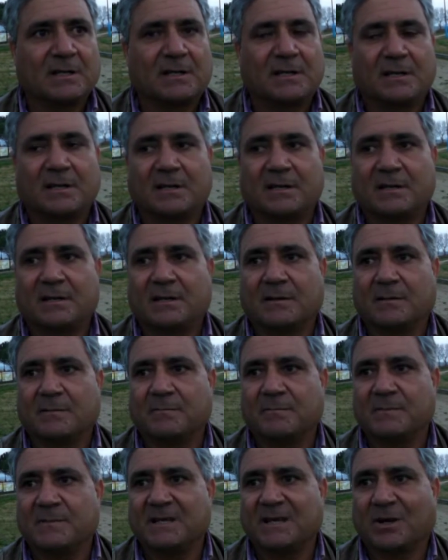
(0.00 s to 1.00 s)
eh,
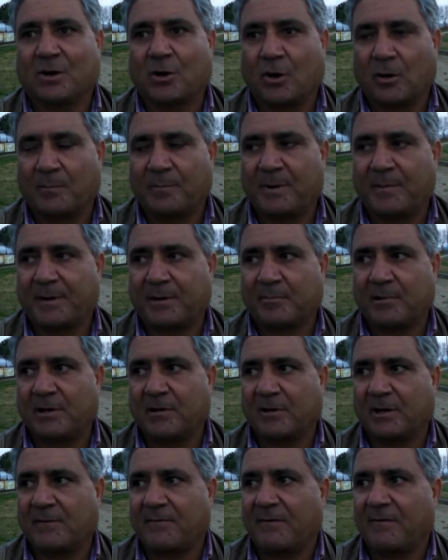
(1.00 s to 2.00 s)
in colpa per
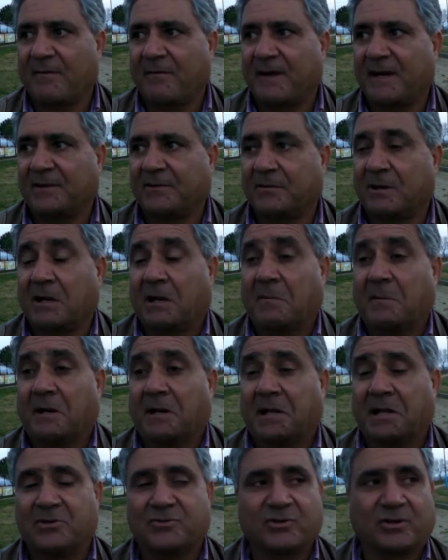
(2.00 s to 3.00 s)
quello che aveva fatto, anche
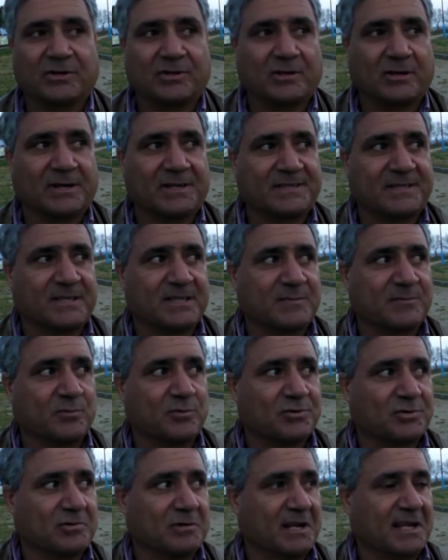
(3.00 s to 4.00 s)
perché il giocatore che è stato
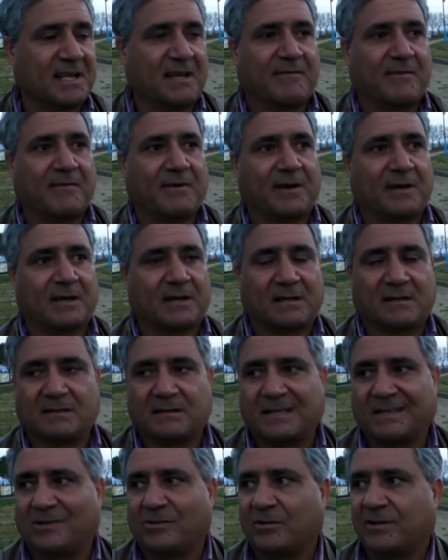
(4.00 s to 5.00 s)
espulso non è che aveva
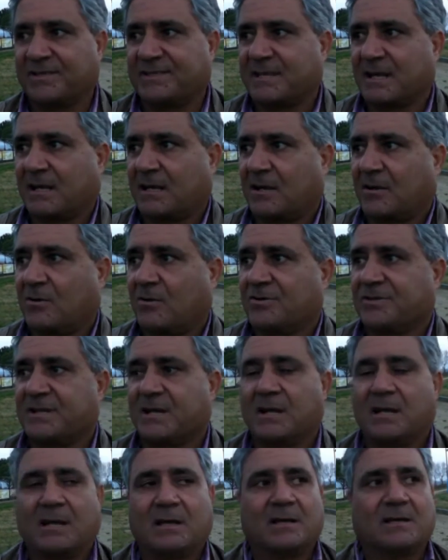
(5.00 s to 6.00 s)
detto chissà che cosa,
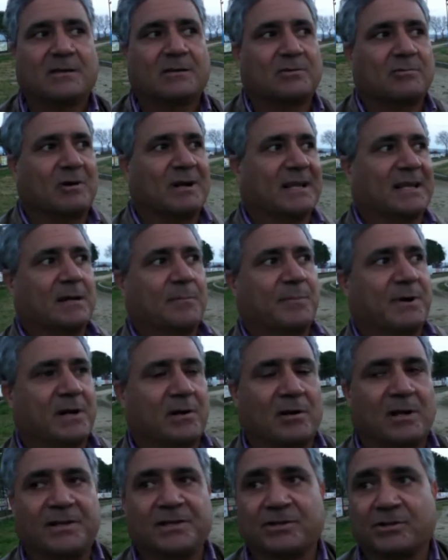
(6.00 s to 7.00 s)
qualche
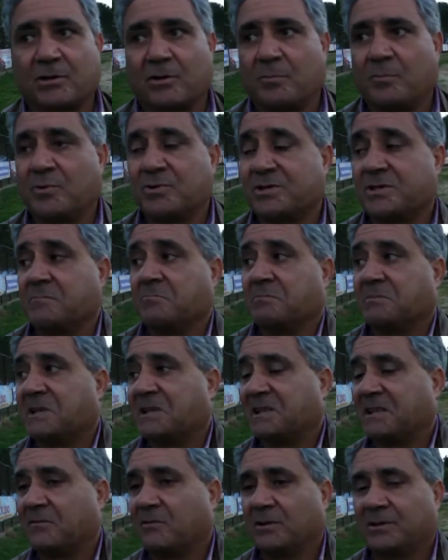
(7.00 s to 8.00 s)
parola di troppo, sì,
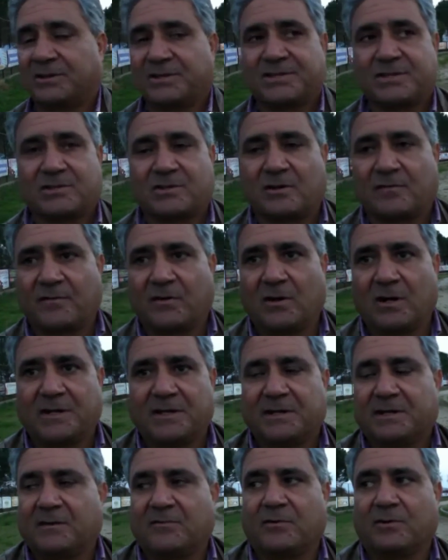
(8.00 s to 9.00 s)
tante volte si sorvola,
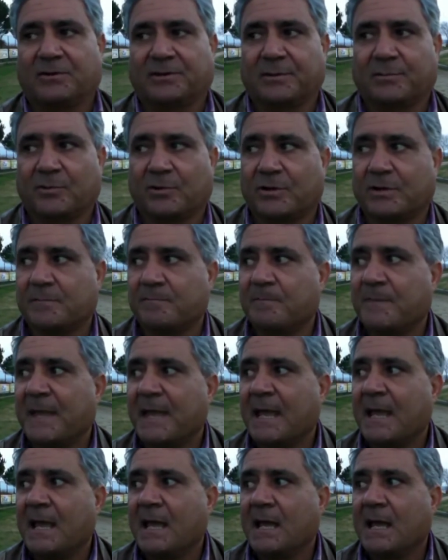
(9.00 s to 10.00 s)
tante volte poi
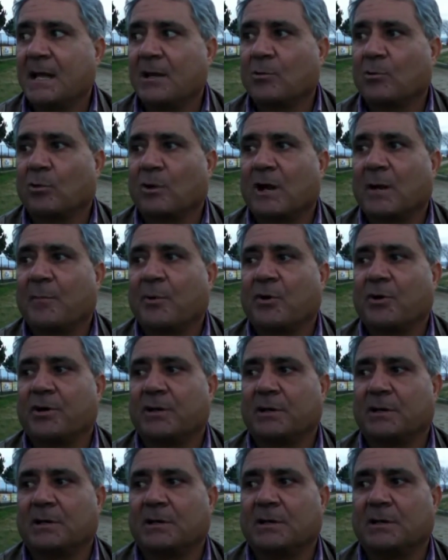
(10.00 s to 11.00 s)
nulla.
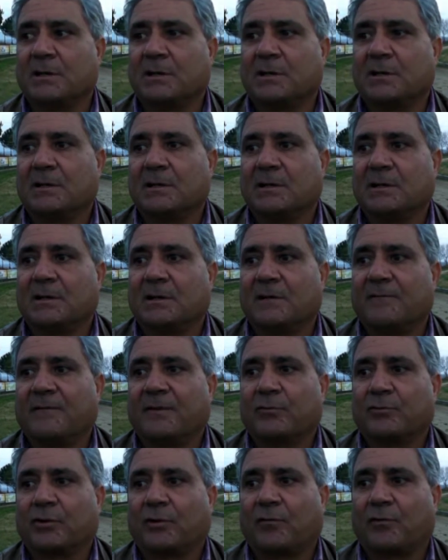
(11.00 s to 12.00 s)
Poi è
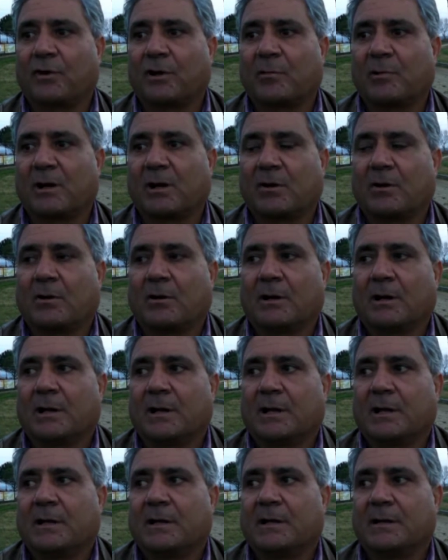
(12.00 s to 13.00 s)
venuto fuori quel gol
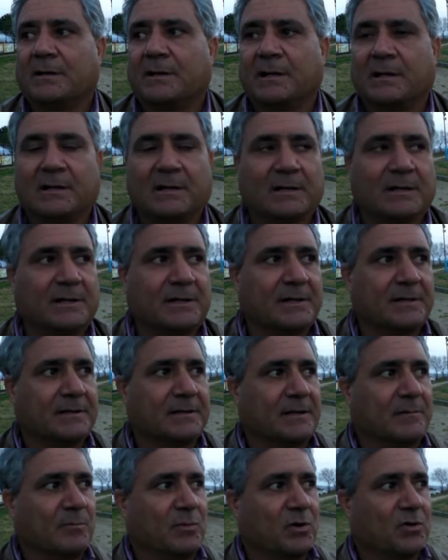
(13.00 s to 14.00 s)
eh, del,
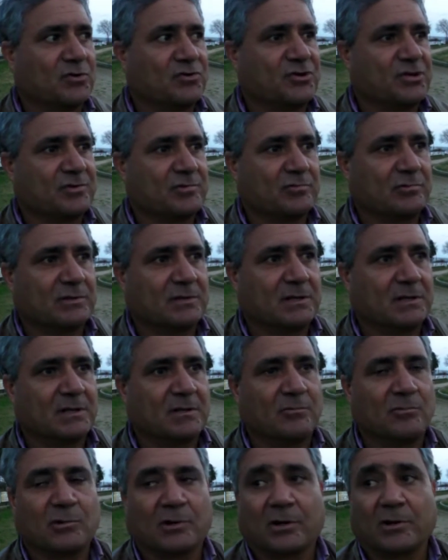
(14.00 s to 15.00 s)
del Borges, un,
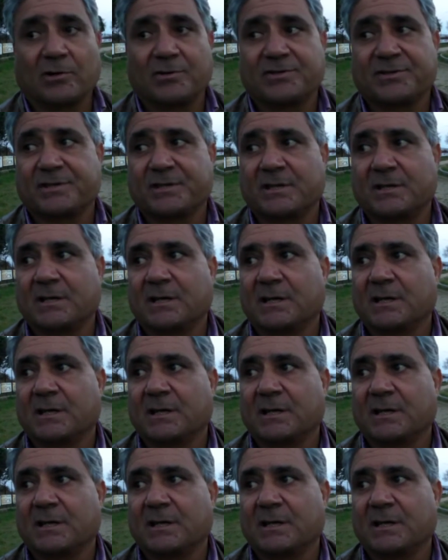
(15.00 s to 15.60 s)
un cross, eh,